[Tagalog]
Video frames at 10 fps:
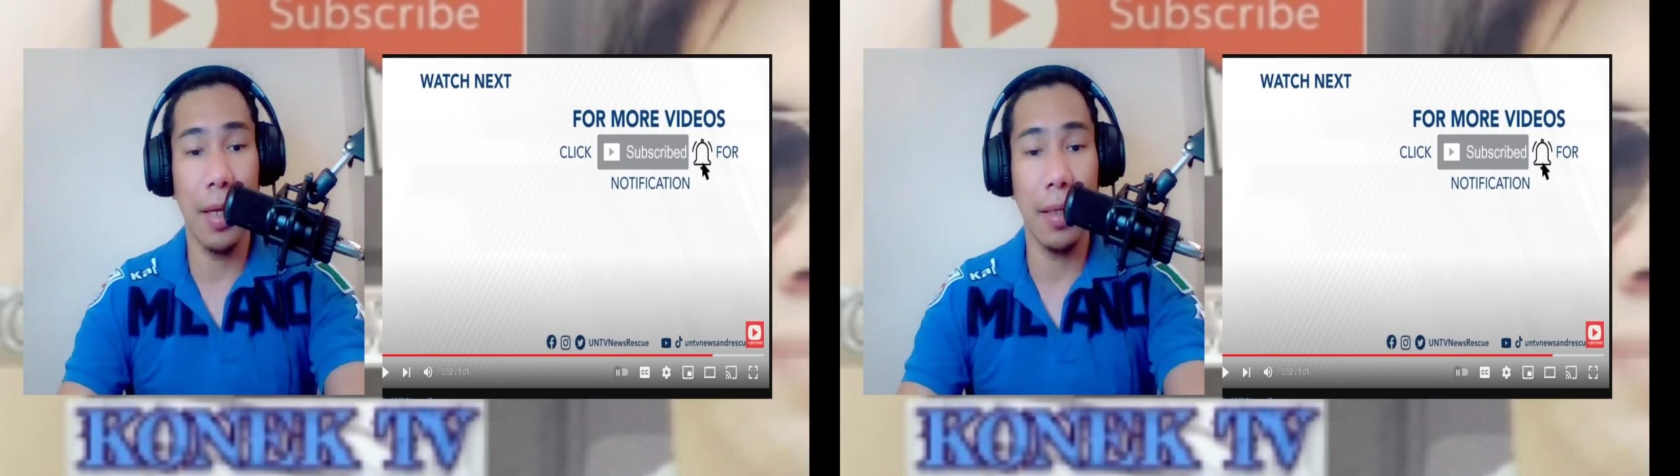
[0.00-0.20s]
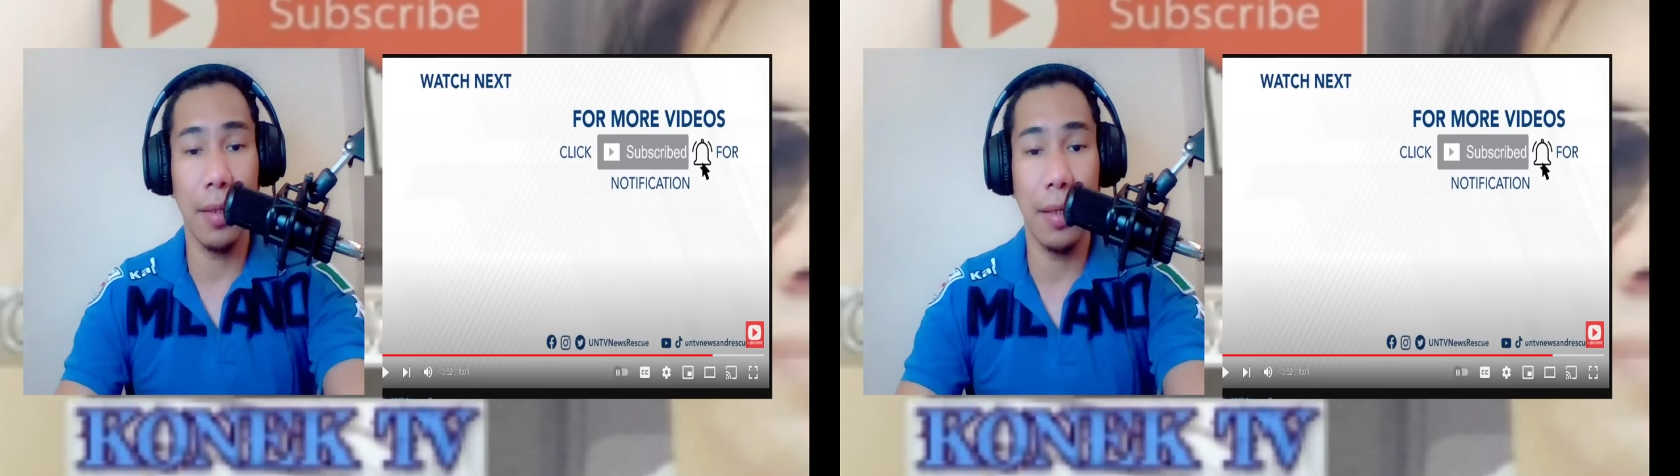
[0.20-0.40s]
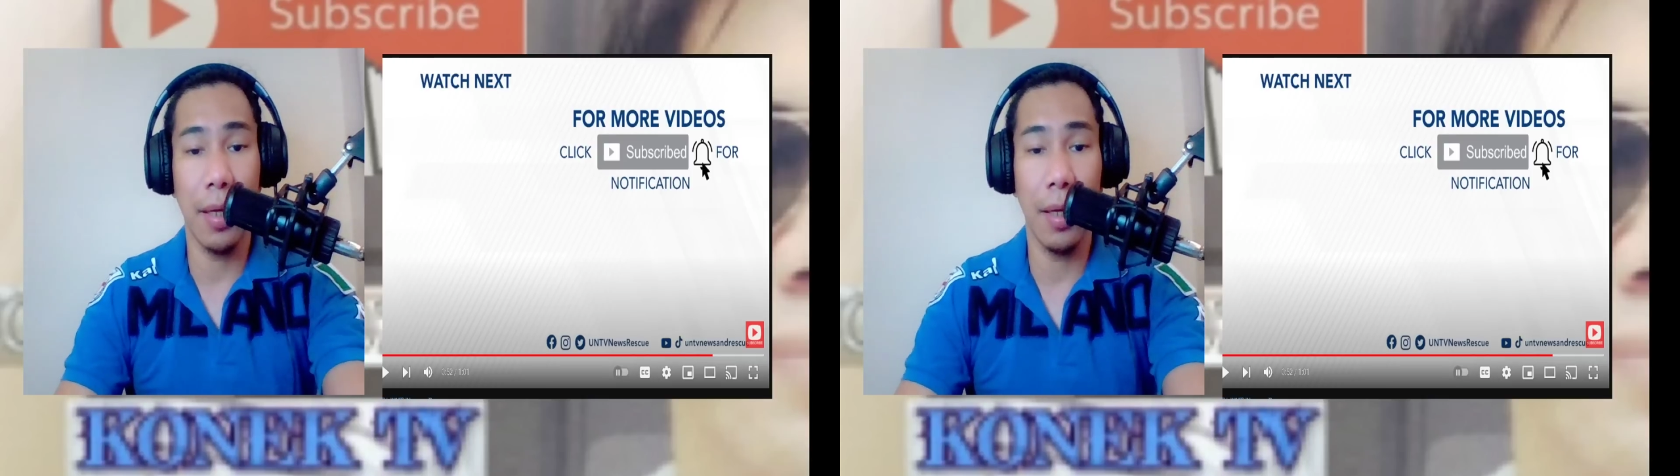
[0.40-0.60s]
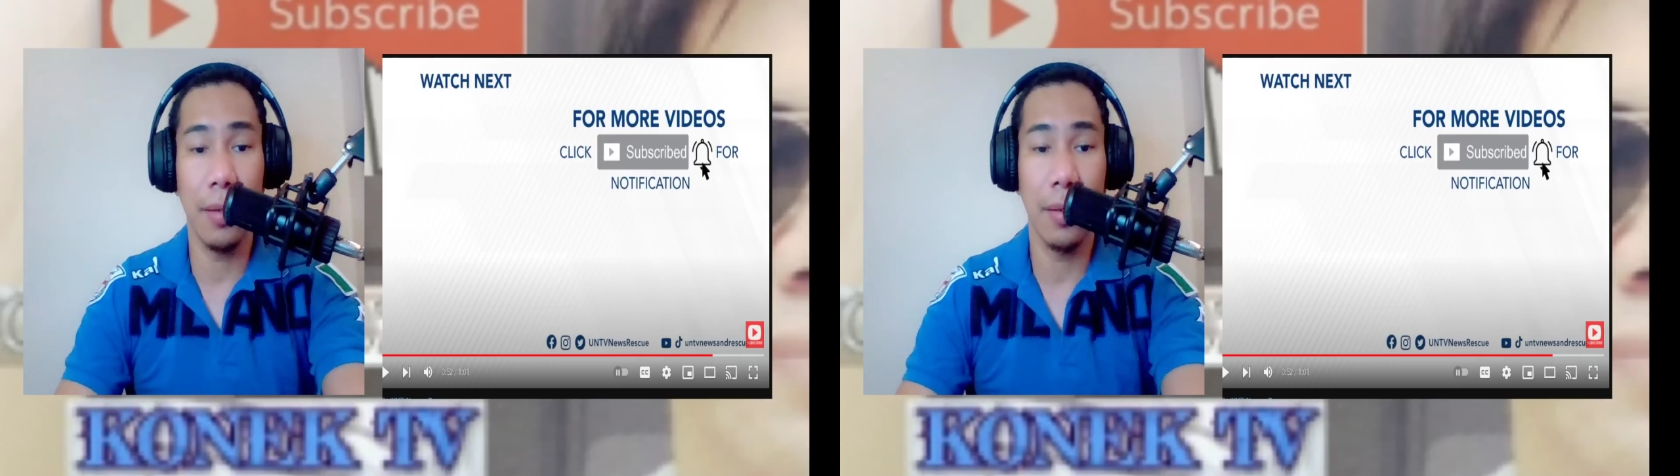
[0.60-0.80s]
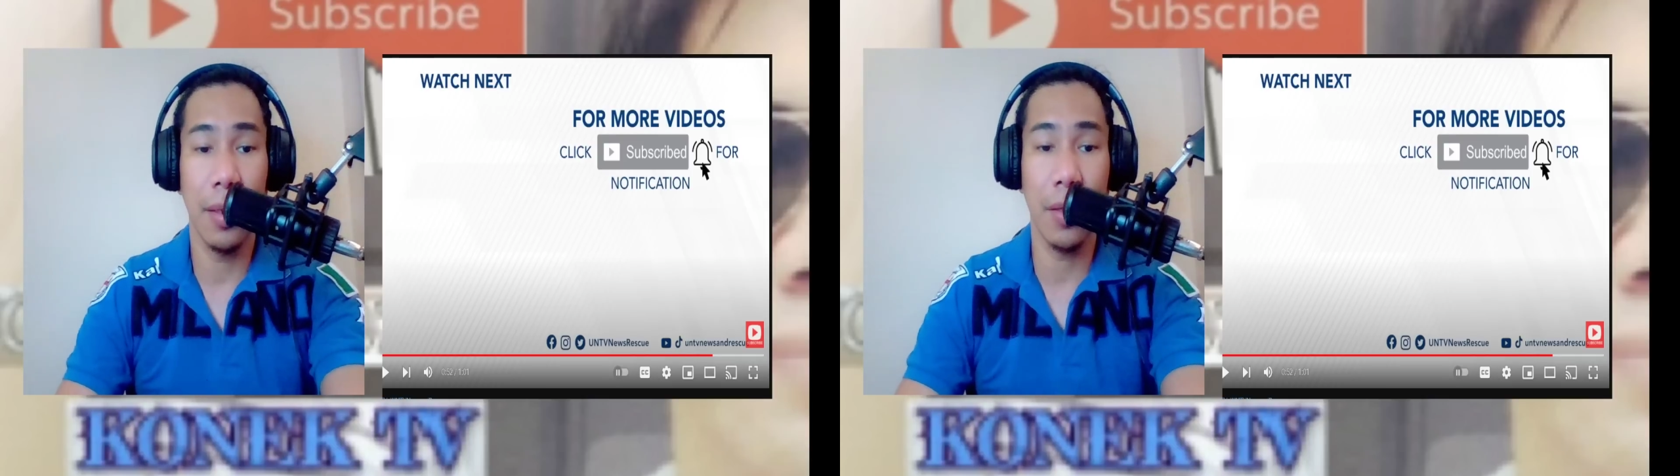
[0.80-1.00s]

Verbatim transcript: natin ah, ito